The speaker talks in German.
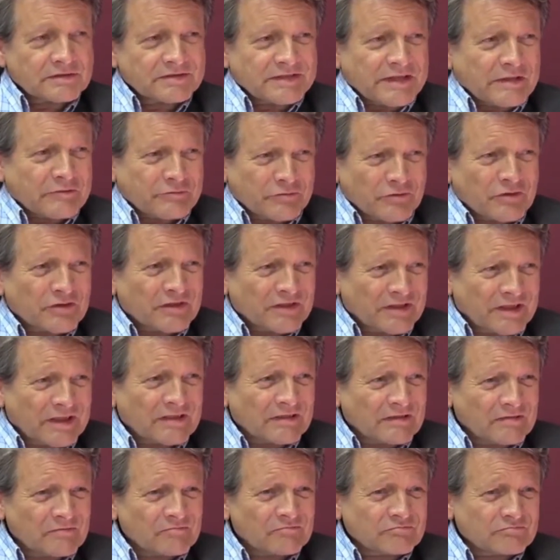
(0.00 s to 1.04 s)
davon
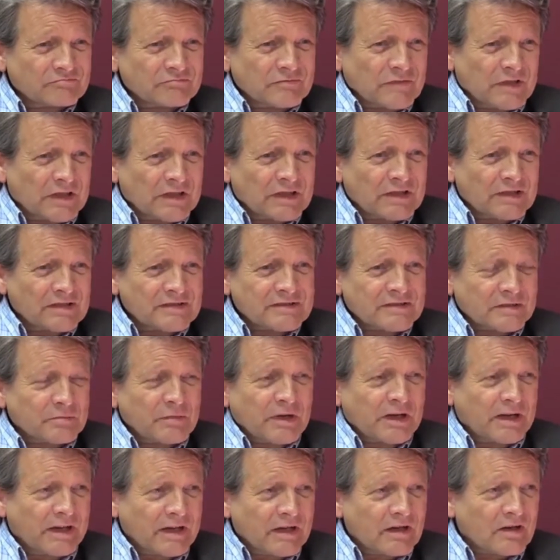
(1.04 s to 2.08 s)
dann, ja, ich sag
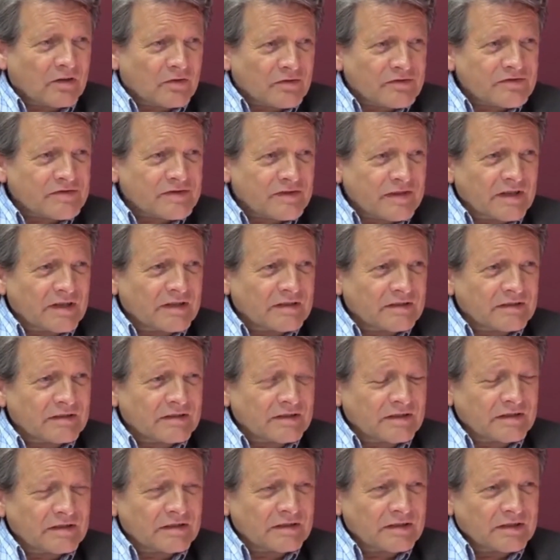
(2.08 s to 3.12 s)
mal, leer ausgehen,
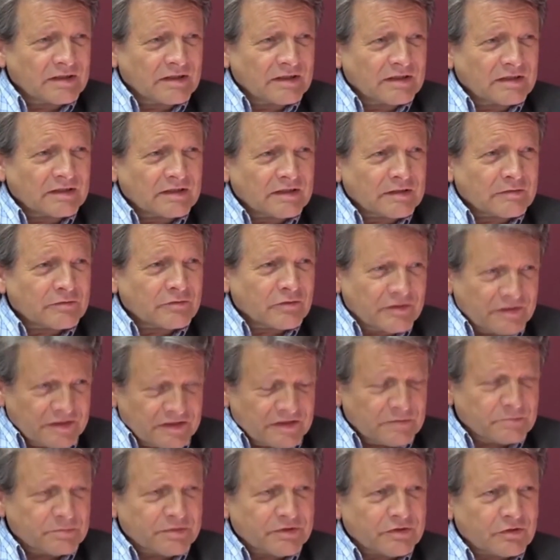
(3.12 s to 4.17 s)
die davon
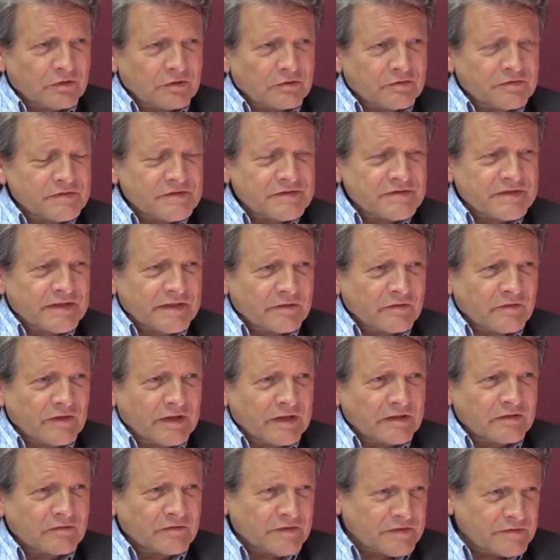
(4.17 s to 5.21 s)
nicht betroffen sein
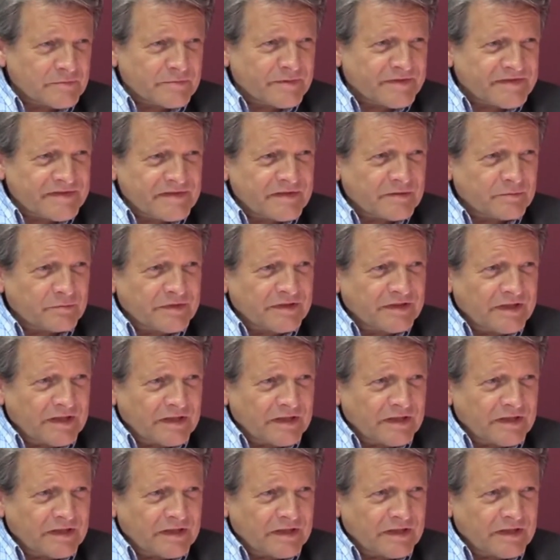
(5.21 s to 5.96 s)
werden? Was passiert mit